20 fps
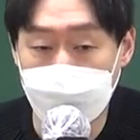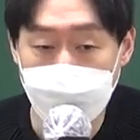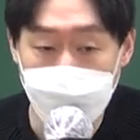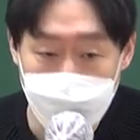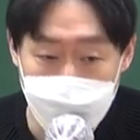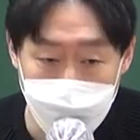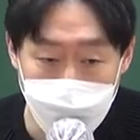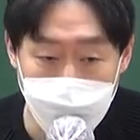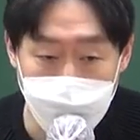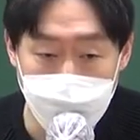이
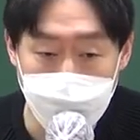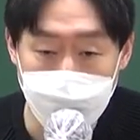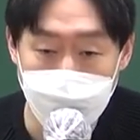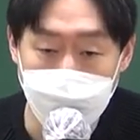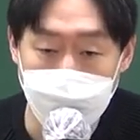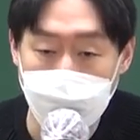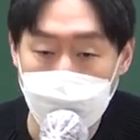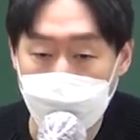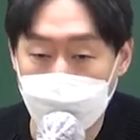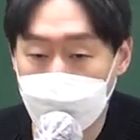회차
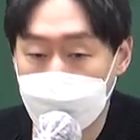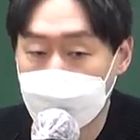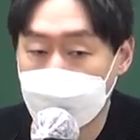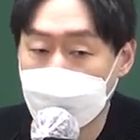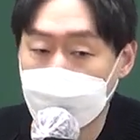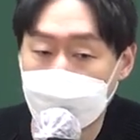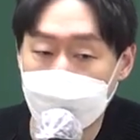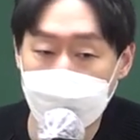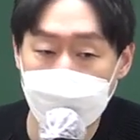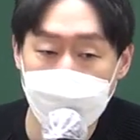하면서 각
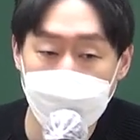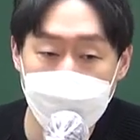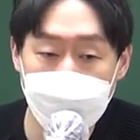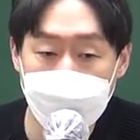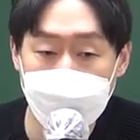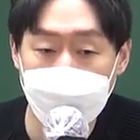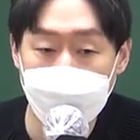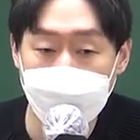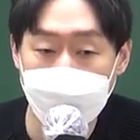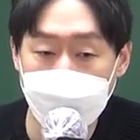회차별로 세
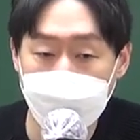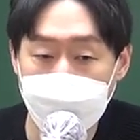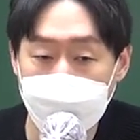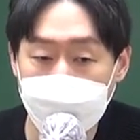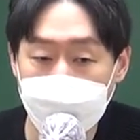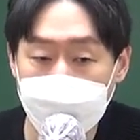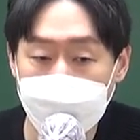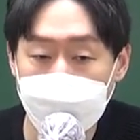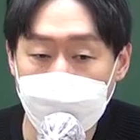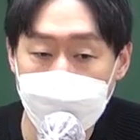
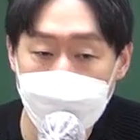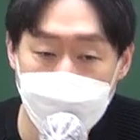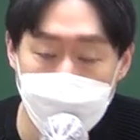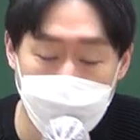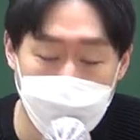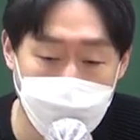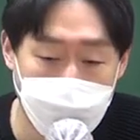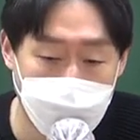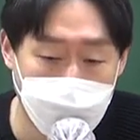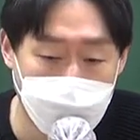시간이면은 그 세
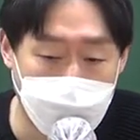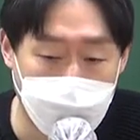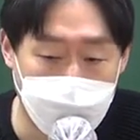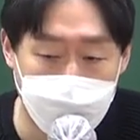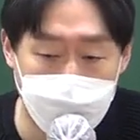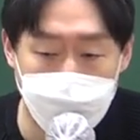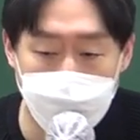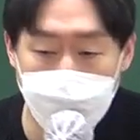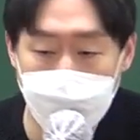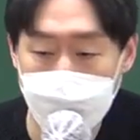시간에
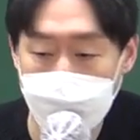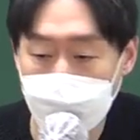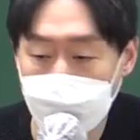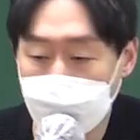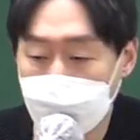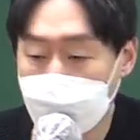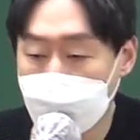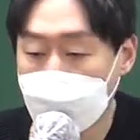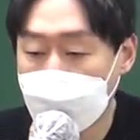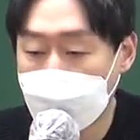
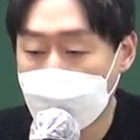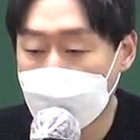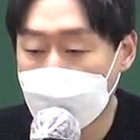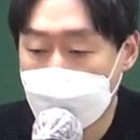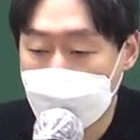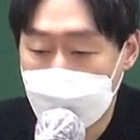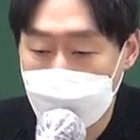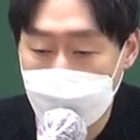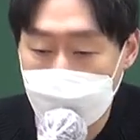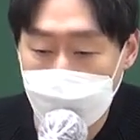남들이
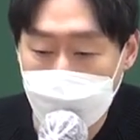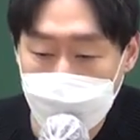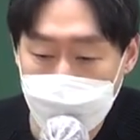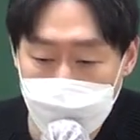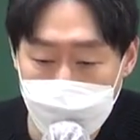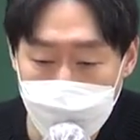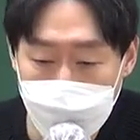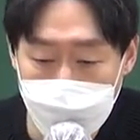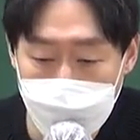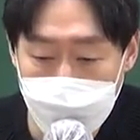인강
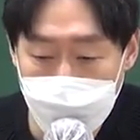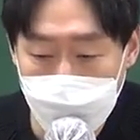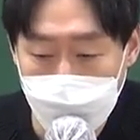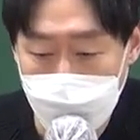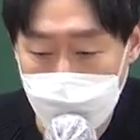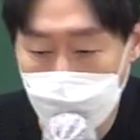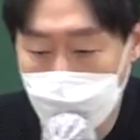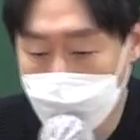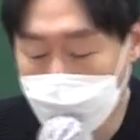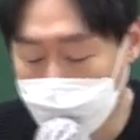들으면서
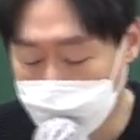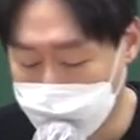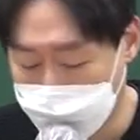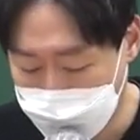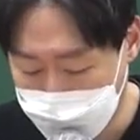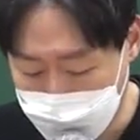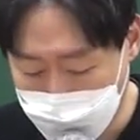이렇게 뭐, 뭐,